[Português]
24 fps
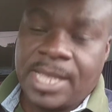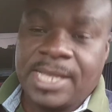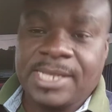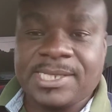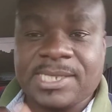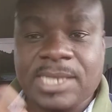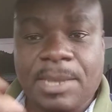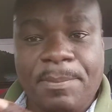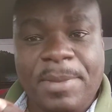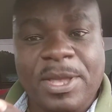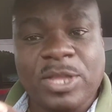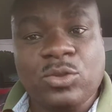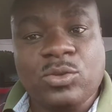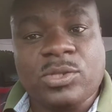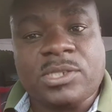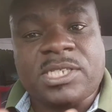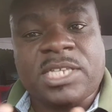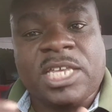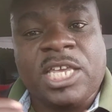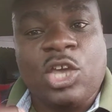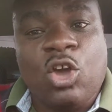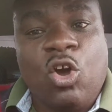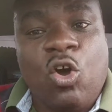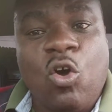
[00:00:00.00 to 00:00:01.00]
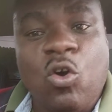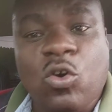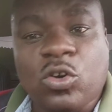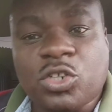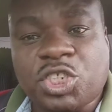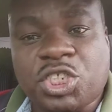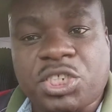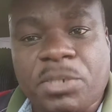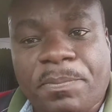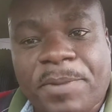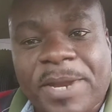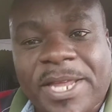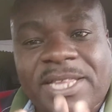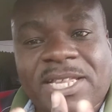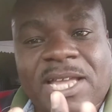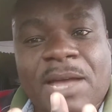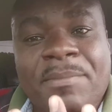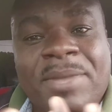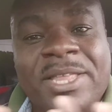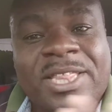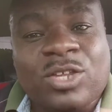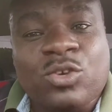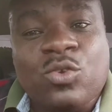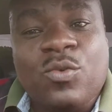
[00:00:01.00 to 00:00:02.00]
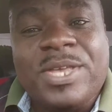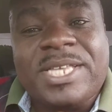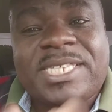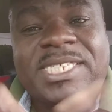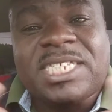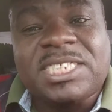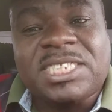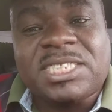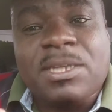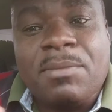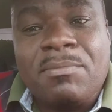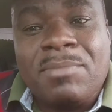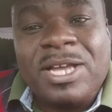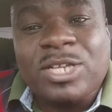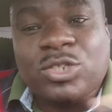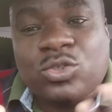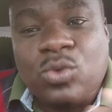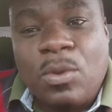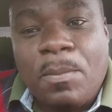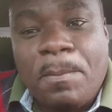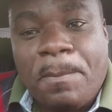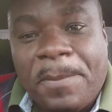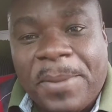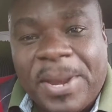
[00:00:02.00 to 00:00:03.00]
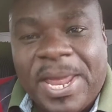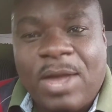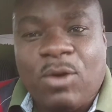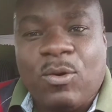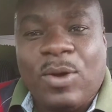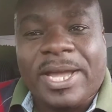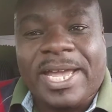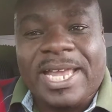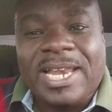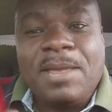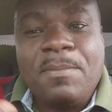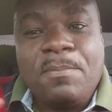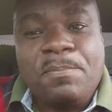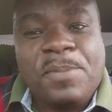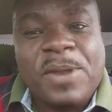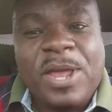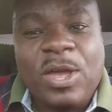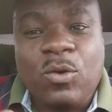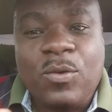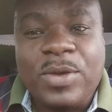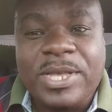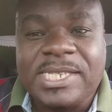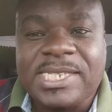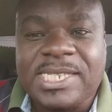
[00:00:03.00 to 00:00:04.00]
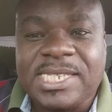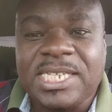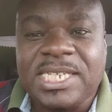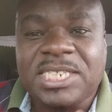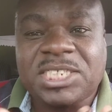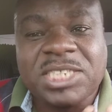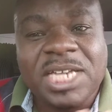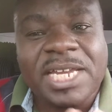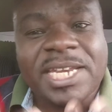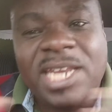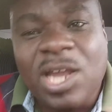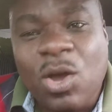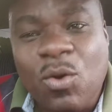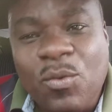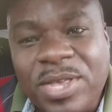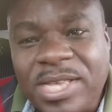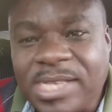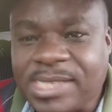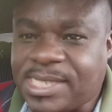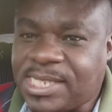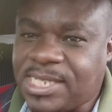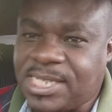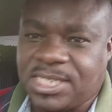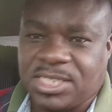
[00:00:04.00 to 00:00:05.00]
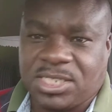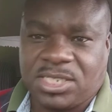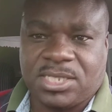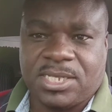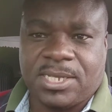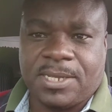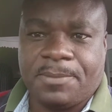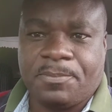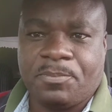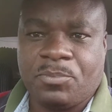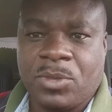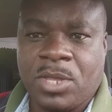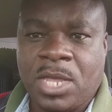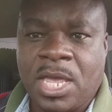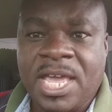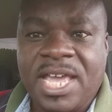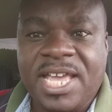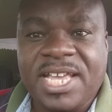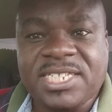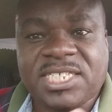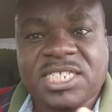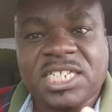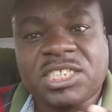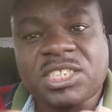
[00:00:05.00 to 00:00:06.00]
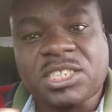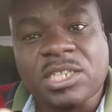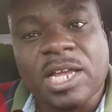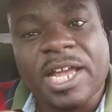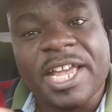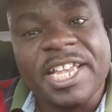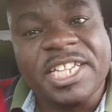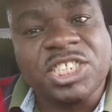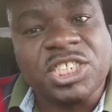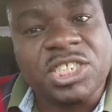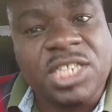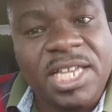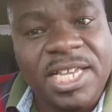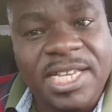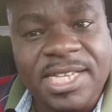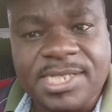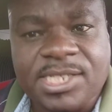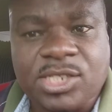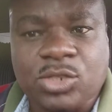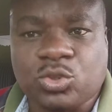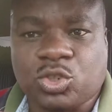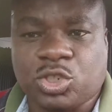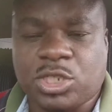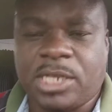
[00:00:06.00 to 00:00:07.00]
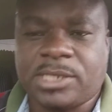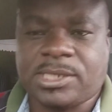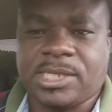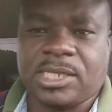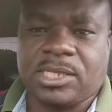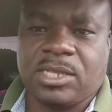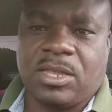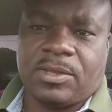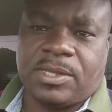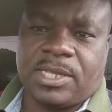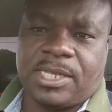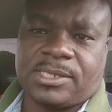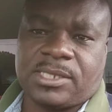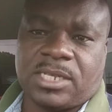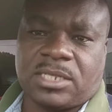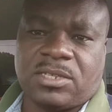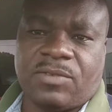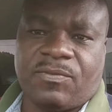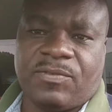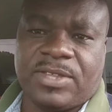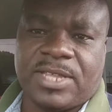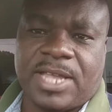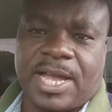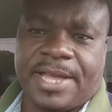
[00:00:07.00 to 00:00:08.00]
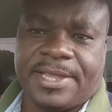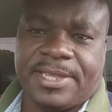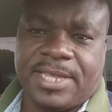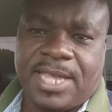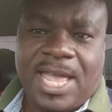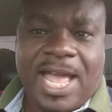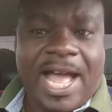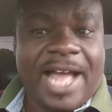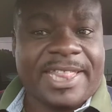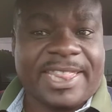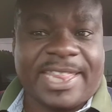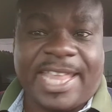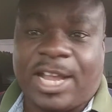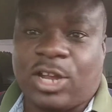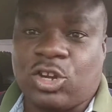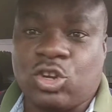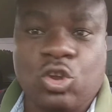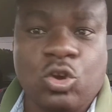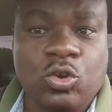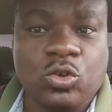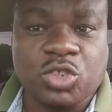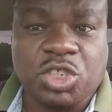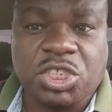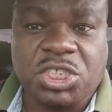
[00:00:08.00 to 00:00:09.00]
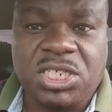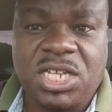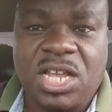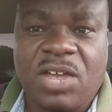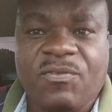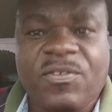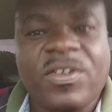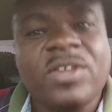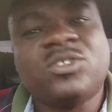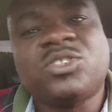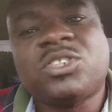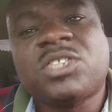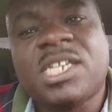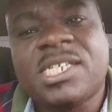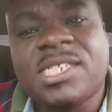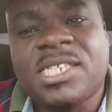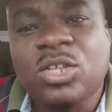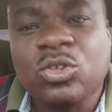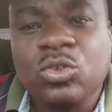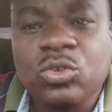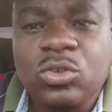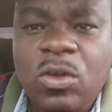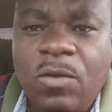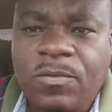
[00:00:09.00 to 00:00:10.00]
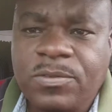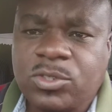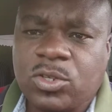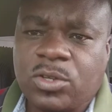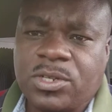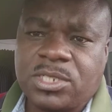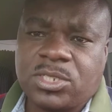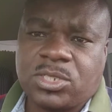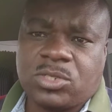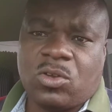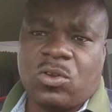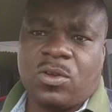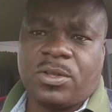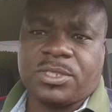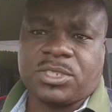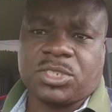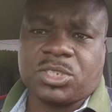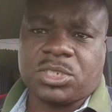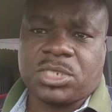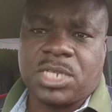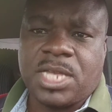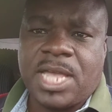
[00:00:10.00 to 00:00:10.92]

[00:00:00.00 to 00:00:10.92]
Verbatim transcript: Sabendo-se que hoje praticamente não existe mais o emprego, aquele emprego em si já não existe existem resquícios dessa, dessa atividade. A tecnologia vem nos trazendo novos horizontes